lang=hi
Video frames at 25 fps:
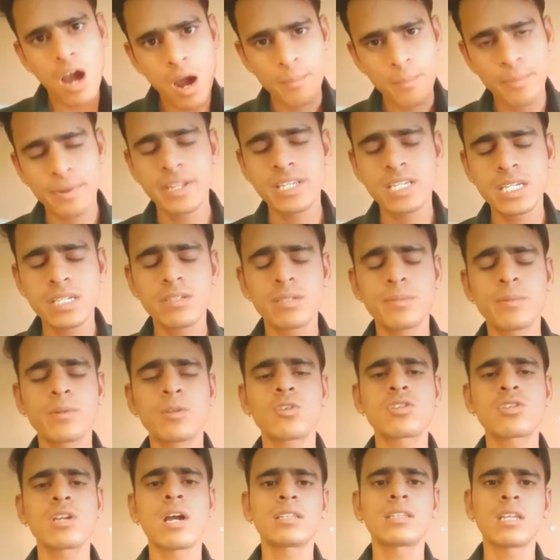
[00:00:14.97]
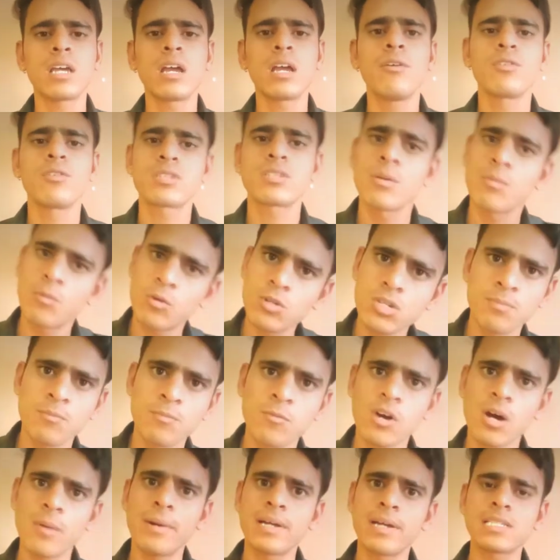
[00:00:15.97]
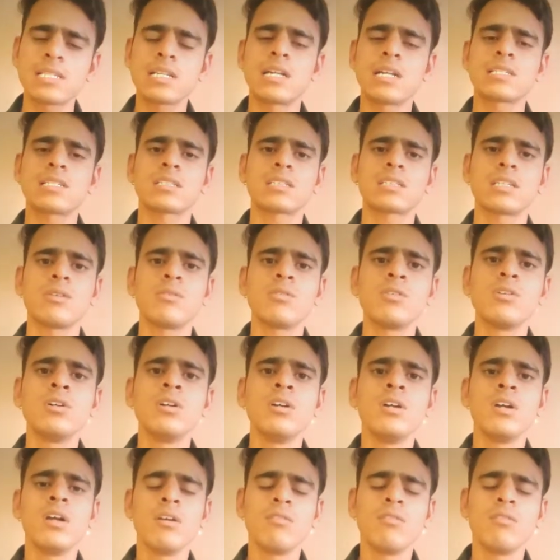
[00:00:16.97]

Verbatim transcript: अपने जीवन में जो चाहता है वो सब कुछ मुकाम हासिल कर सकता है वो